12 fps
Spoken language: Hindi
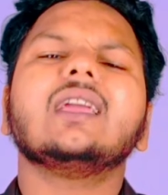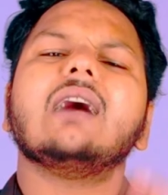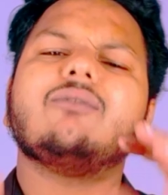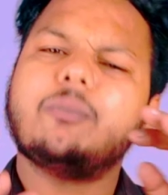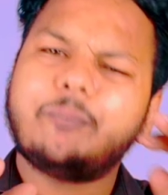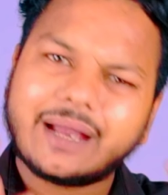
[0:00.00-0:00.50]

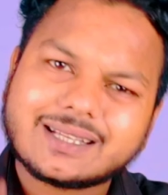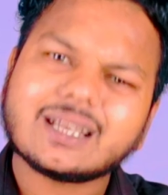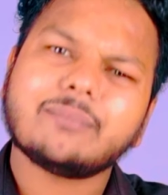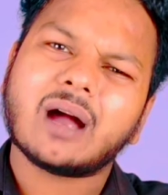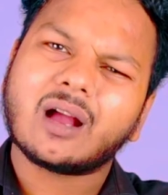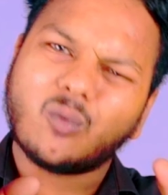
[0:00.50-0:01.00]
क्या वो
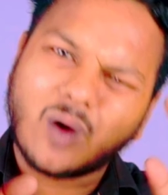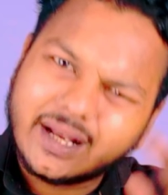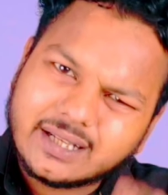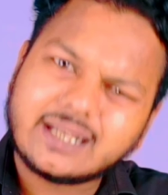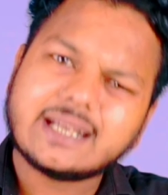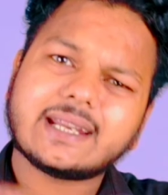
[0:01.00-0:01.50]
पैसा
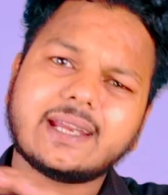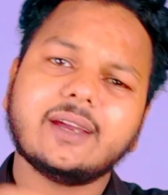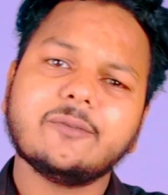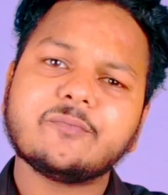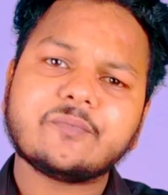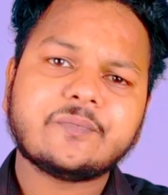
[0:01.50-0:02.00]
भगवान ले रहे
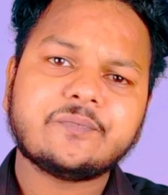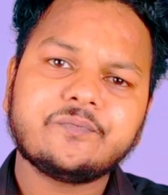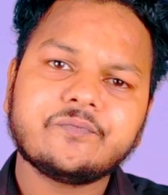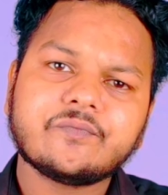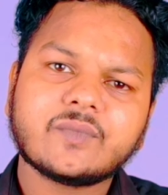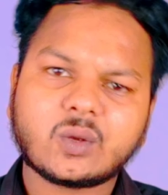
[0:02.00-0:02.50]
हैं
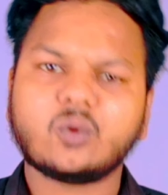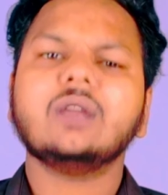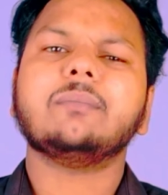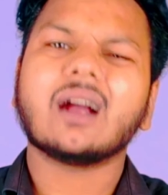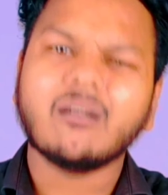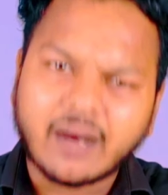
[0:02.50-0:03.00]

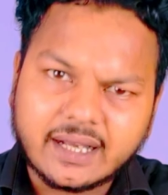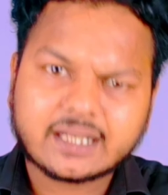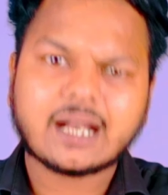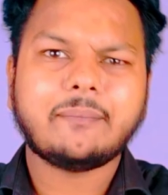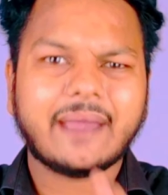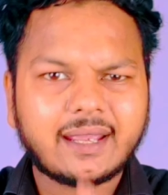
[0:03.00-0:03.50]
कोई
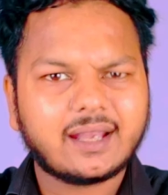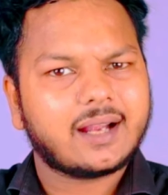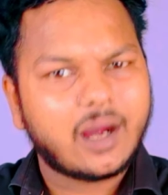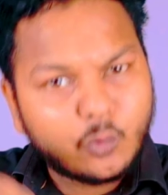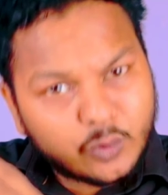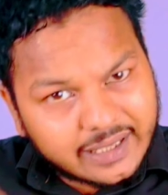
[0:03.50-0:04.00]
भगवान का बैंक
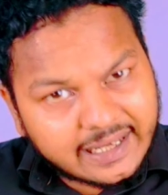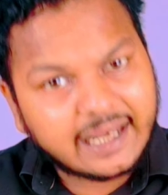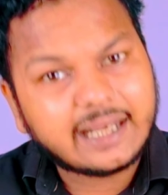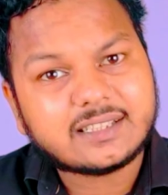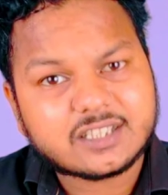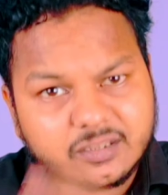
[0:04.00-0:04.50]
अकाउंट
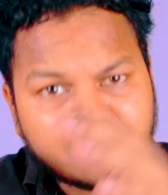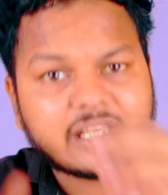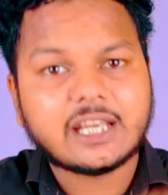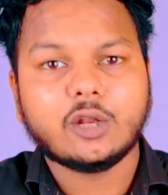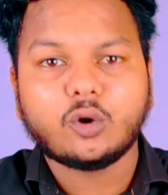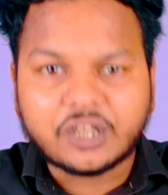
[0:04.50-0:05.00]
है जिसमें
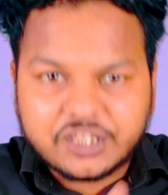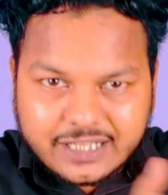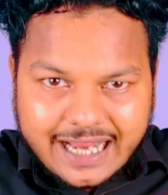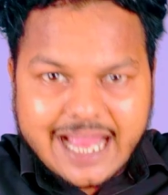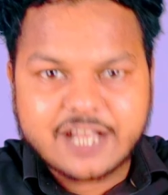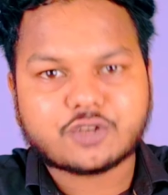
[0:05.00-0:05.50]
ये लोग इस
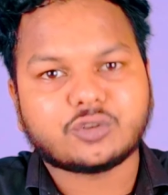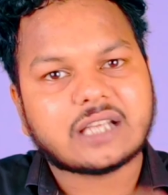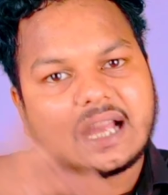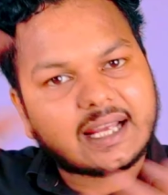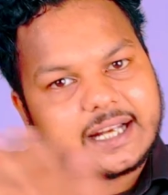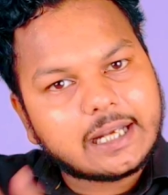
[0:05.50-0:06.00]
कैश को
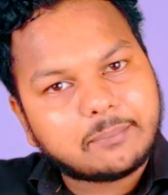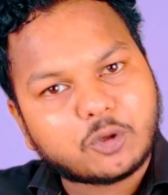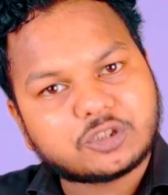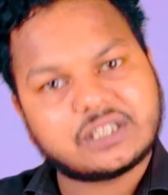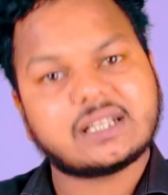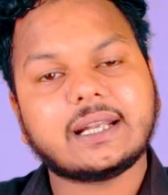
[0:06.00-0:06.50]
जाकर के
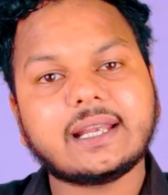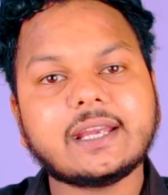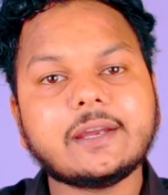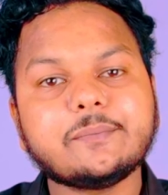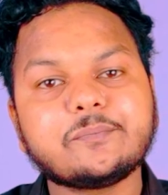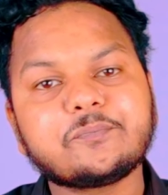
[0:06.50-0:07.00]
डिपॉजिट
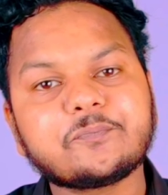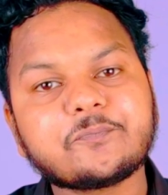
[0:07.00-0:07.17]
करेंगे